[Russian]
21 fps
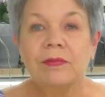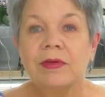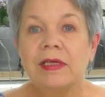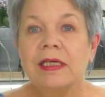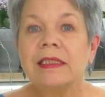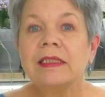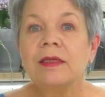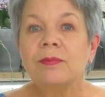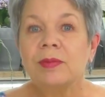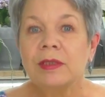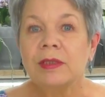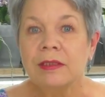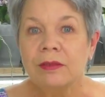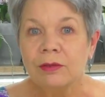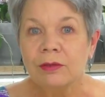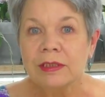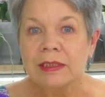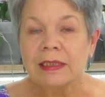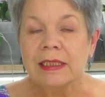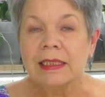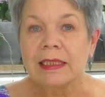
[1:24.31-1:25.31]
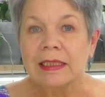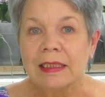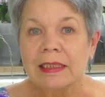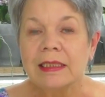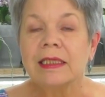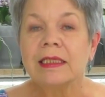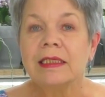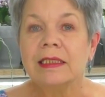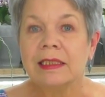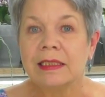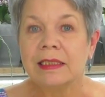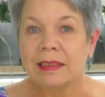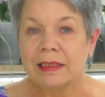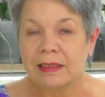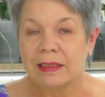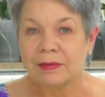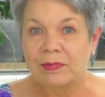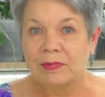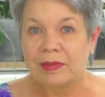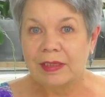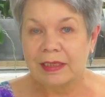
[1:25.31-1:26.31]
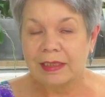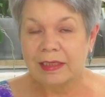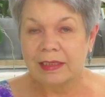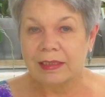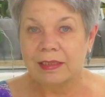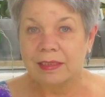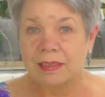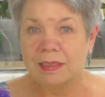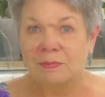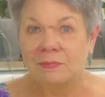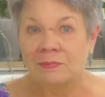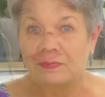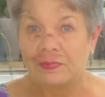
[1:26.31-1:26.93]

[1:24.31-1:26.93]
Это подростки, это детки орхидей.